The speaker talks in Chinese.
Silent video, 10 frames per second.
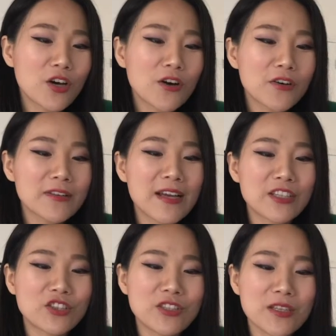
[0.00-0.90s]

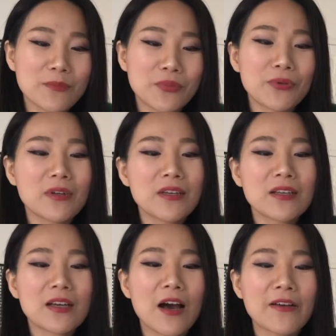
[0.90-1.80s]
Coconut Chip，
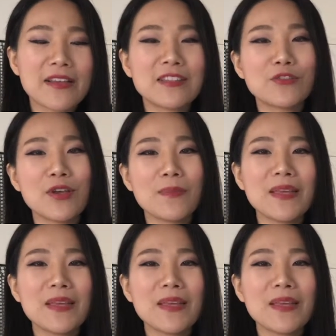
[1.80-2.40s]
烤椰子脆